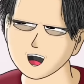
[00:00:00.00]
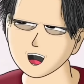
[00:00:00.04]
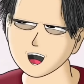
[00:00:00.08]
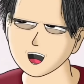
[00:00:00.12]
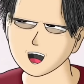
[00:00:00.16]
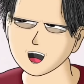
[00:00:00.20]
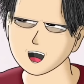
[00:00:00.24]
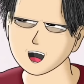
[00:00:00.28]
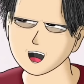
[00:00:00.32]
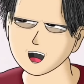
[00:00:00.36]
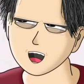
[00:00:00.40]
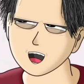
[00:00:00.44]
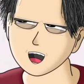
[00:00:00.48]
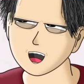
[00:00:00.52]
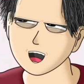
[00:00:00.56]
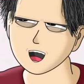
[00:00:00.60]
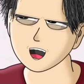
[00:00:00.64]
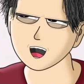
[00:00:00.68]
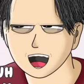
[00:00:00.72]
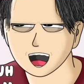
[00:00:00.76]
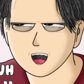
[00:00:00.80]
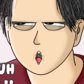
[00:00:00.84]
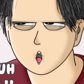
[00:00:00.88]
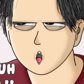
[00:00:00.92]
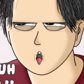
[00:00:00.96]
Sahi,
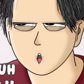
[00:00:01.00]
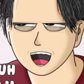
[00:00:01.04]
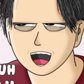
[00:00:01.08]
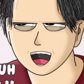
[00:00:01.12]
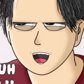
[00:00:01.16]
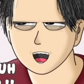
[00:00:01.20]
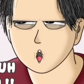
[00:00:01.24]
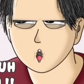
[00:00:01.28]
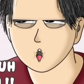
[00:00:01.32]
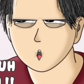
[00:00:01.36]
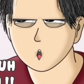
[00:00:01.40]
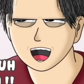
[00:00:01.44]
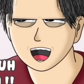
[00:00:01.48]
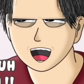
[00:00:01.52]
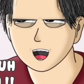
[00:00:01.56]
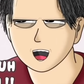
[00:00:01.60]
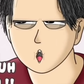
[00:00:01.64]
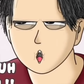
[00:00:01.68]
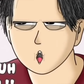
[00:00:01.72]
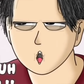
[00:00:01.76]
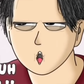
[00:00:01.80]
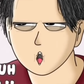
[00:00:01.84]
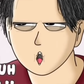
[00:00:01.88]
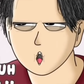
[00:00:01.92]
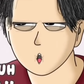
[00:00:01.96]
aduh aduh
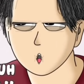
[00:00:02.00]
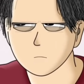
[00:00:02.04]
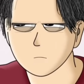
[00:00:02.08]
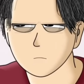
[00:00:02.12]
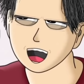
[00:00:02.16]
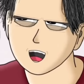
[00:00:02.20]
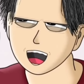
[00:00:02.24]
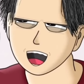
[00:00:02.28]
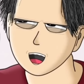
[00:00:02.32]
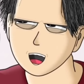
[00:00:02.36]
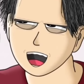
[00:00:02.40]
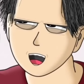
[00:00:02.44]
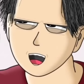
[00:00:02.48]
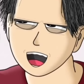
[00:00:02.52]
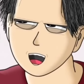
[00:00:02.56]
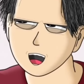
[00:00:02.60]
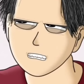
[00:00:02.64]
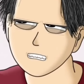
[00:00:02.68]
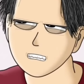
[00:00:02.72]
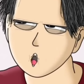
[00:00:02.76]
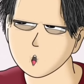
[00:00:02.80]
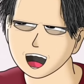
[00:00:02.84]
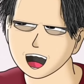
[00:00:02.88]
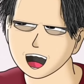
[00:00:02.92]
aduh. Padahal tadi udah